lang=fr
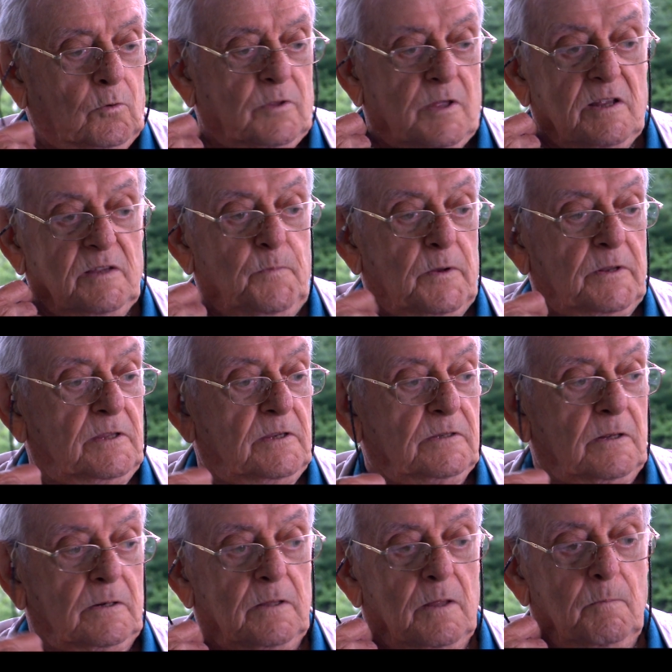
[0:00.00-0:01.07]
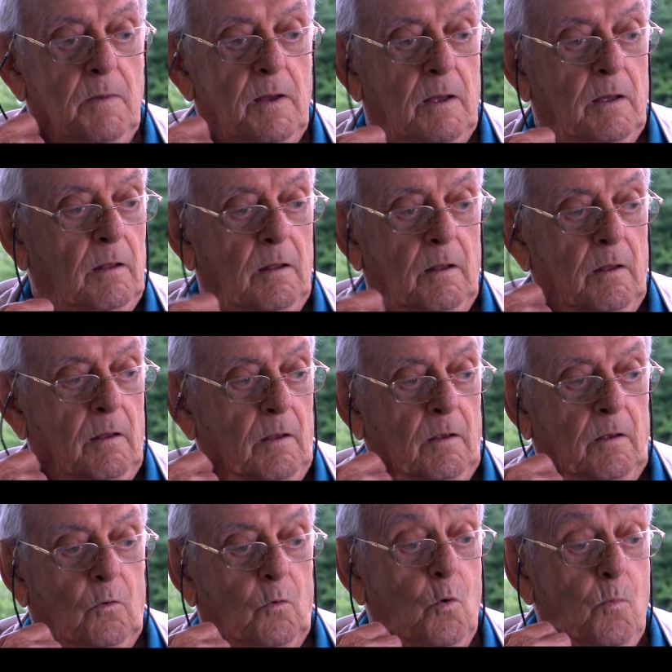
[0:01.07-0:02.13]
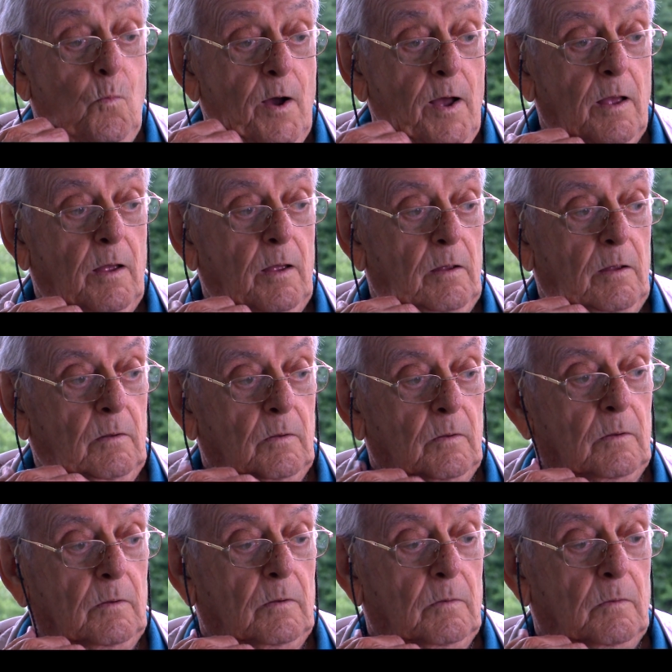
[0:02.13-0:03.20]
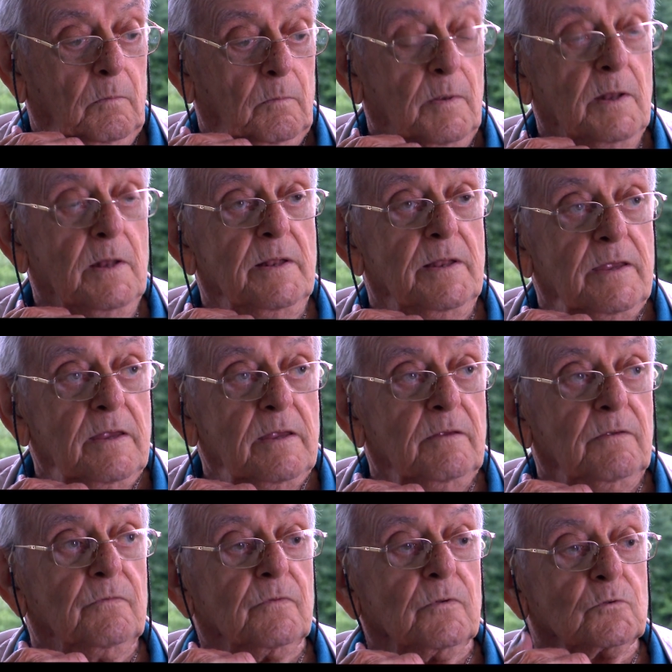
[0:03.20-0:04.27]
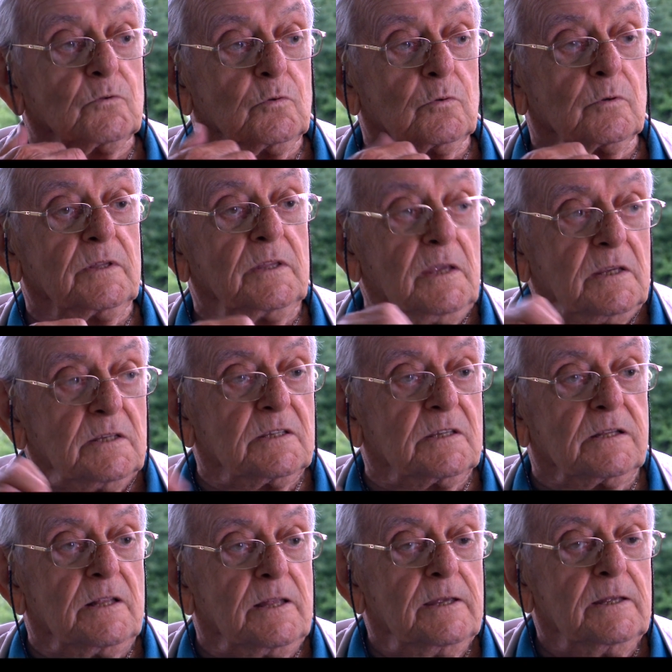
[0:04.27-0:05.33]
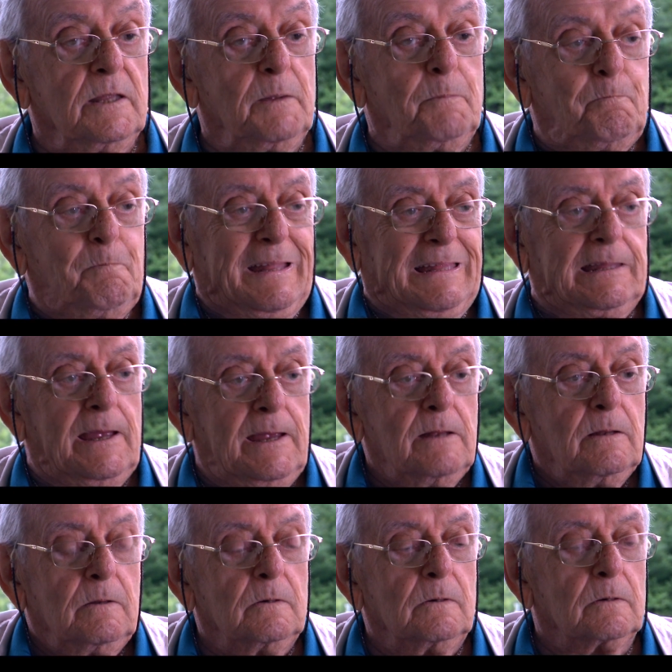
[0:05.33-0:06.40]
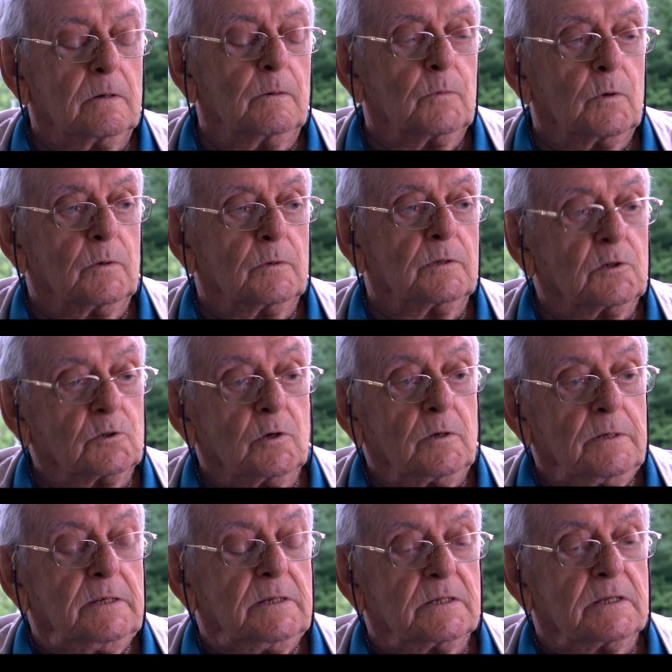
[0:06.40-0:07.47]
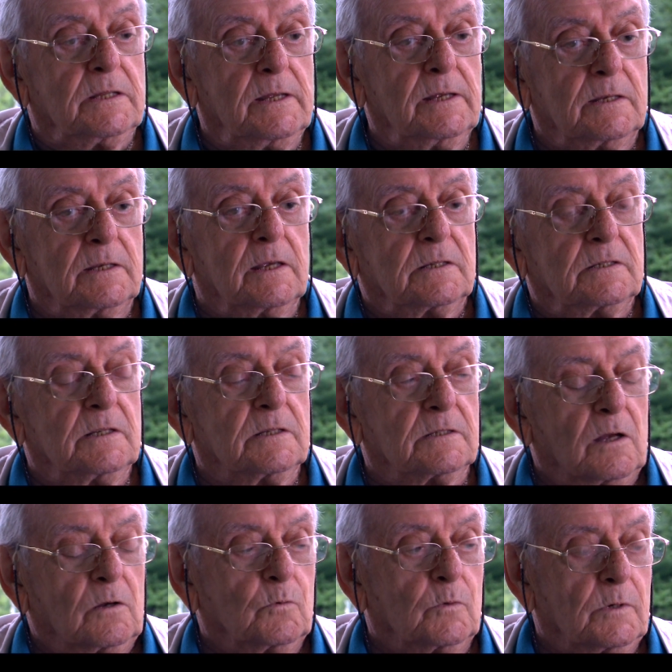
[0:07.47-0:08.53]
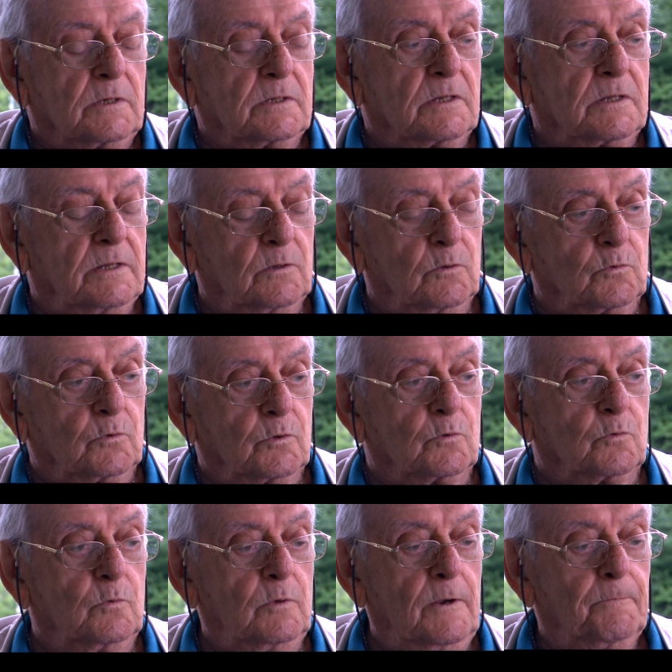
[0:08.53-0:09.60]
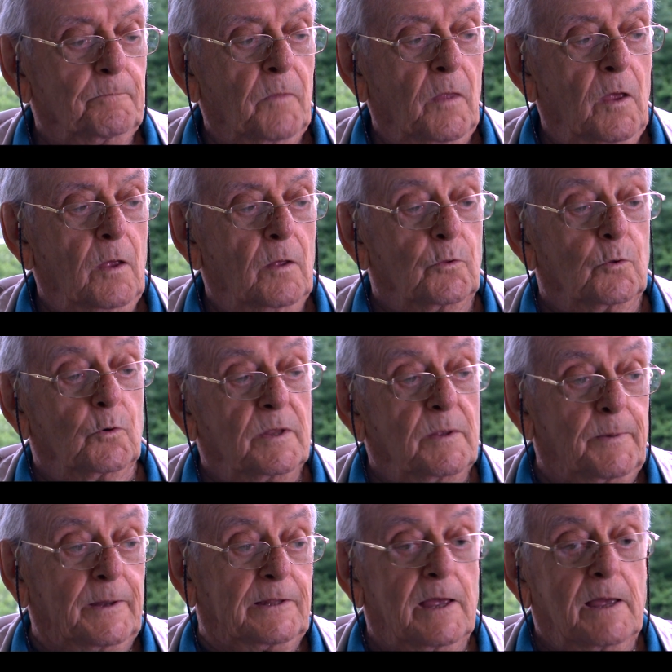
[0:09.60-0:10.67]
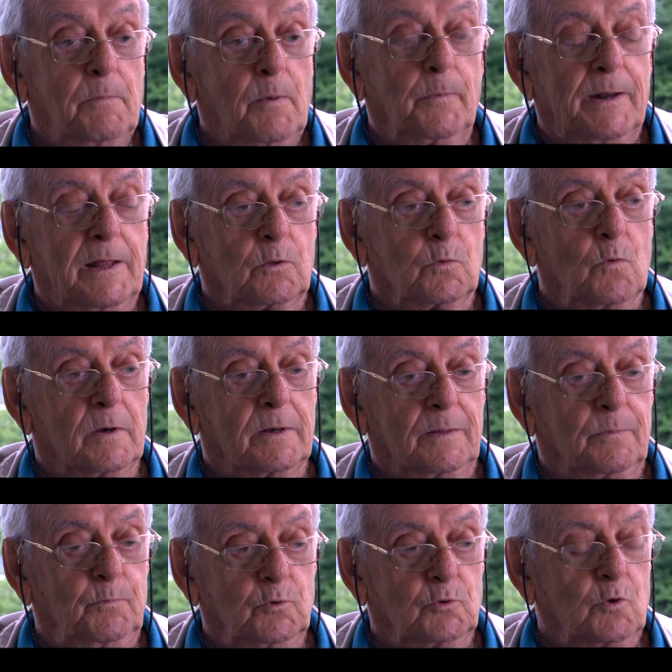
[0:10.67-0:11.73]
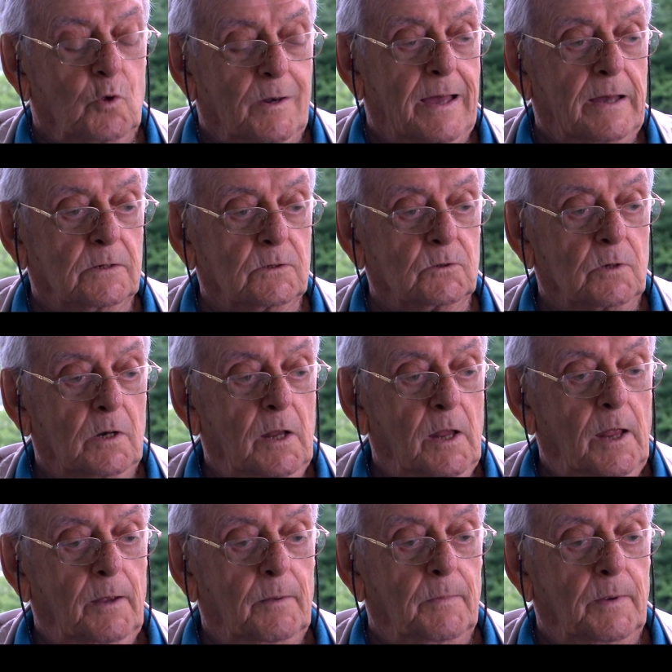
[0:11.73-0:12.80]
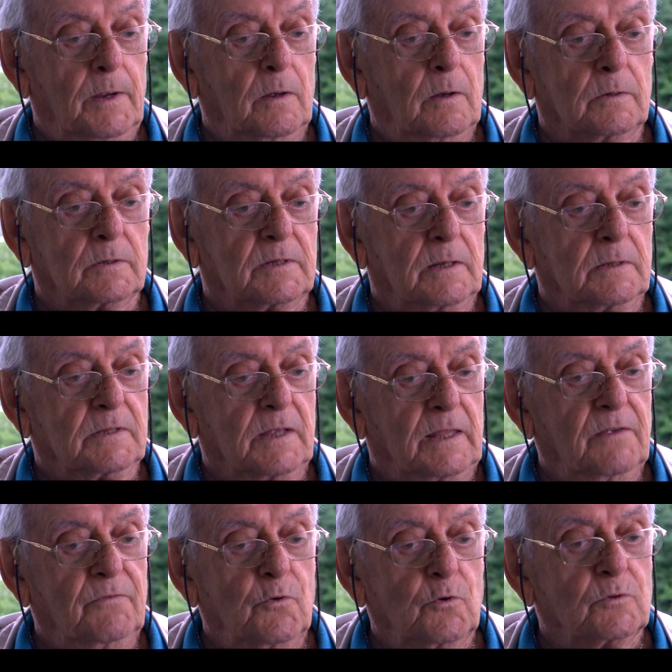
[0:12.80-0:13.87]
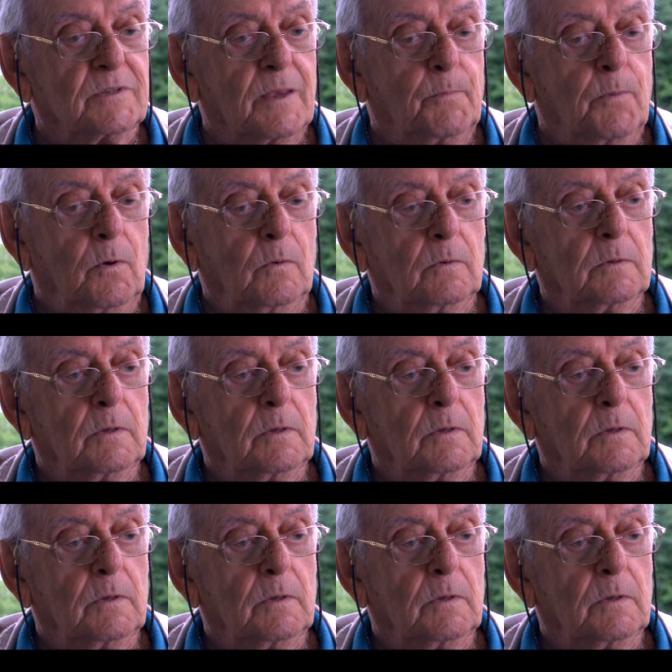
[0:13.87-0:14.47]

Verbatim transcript: transporter certainement au moins euh, mille 1000 livres sur des slés, des patins, comme déjà les slés, qui existent encore les slés d'aujourd'hui, dont les patins à peu près à 3-4 pouces de large, mais euh, ça ne défonçait pas.